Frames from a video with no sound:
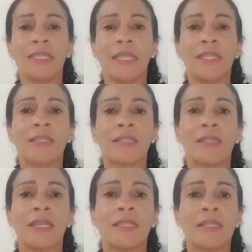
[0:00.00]
que eles,
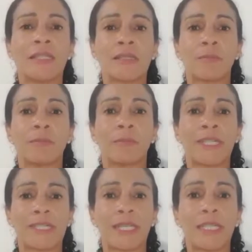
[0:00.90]
eles
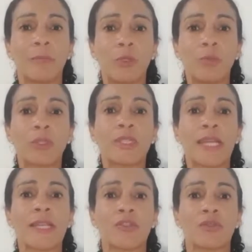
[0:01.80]
passaria por um
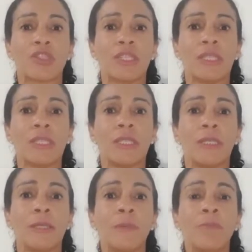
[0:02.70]
processo
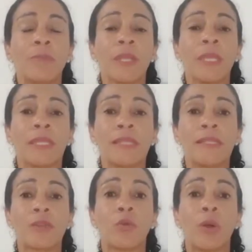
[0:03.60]
de que
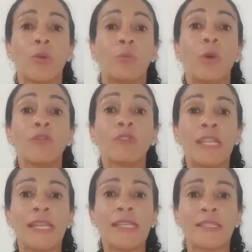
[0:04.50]
eles o, o povo
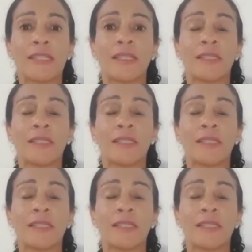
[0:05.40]
deles